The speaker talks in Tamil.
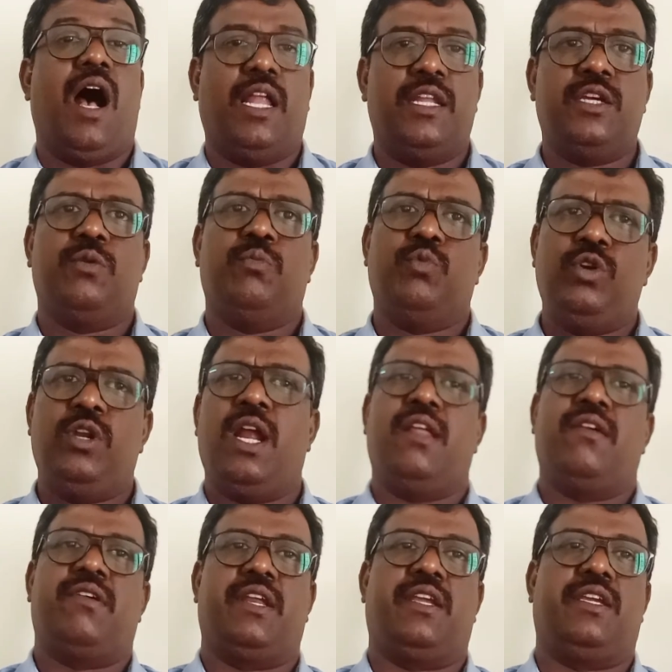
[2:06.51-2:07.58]
அதுக்கு
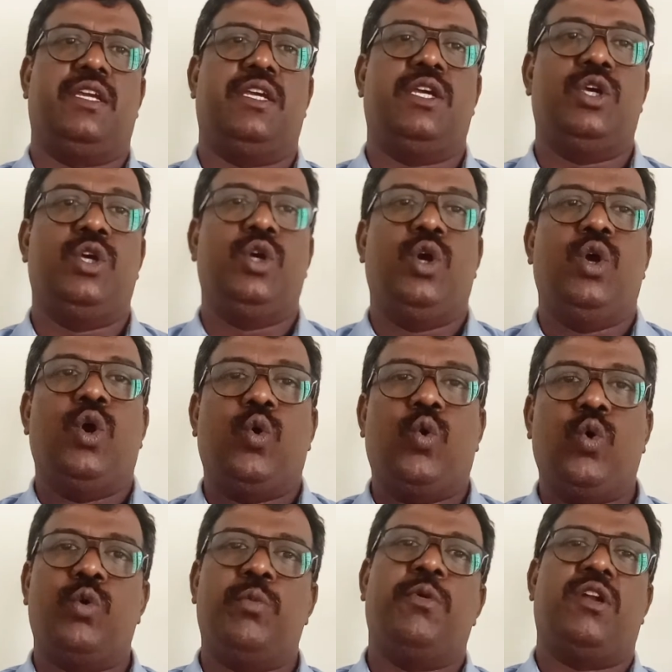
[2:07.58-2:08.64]
முன்னால் வரைக்கும்
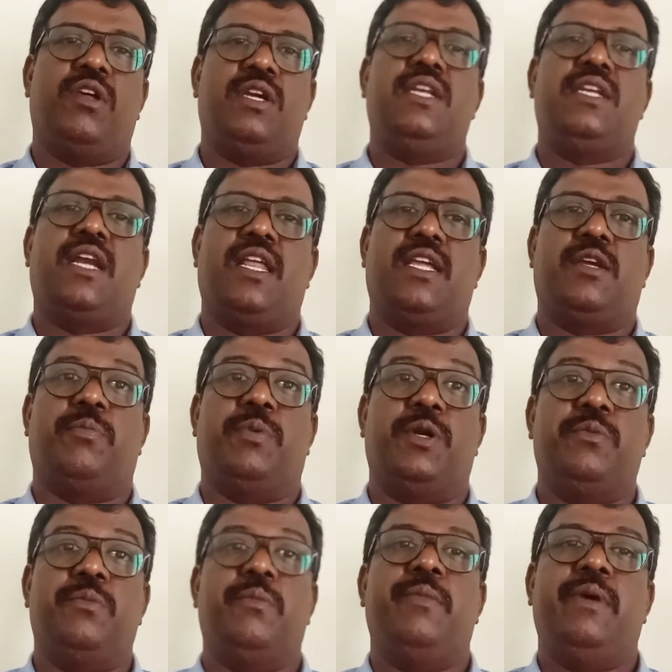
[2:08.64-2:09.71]
குறுமிளகு என்று
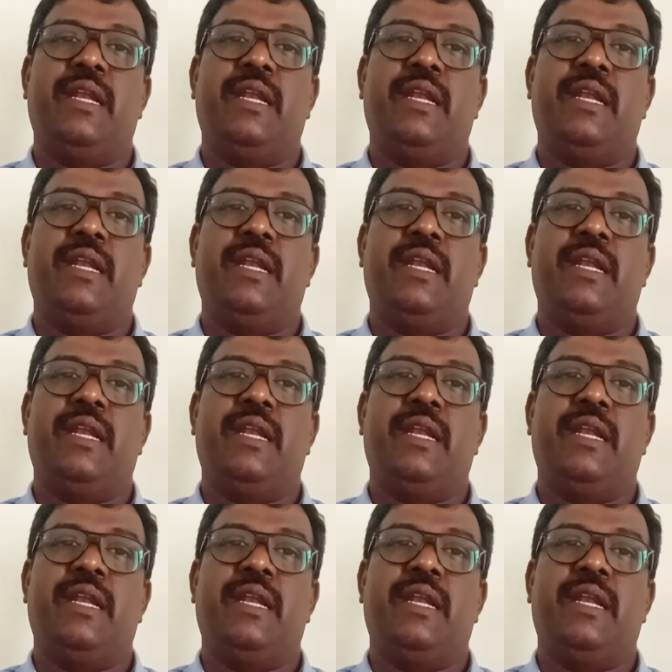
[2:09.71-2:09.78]
அழைக்கப்படும்